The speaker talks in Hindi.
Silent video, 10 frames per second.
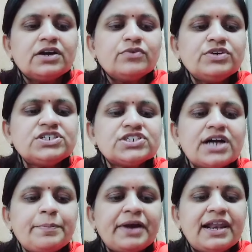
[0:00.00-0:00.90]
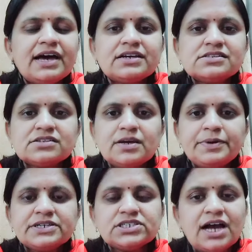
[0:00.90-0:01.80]
विष का प्याला किसने
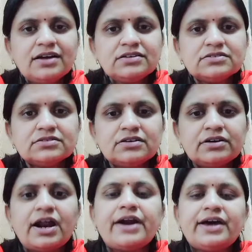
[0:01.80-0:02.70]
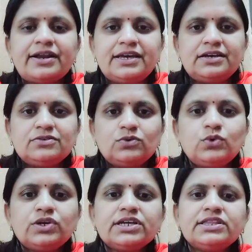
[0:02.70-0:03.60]
भेजा राणा ने
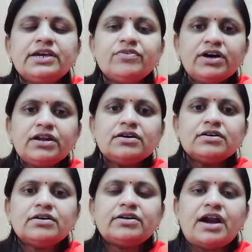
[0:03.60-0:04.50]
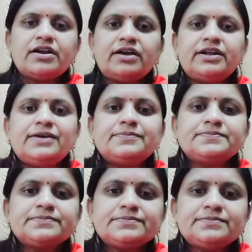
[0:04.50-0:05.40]
उनके देवर राणा ने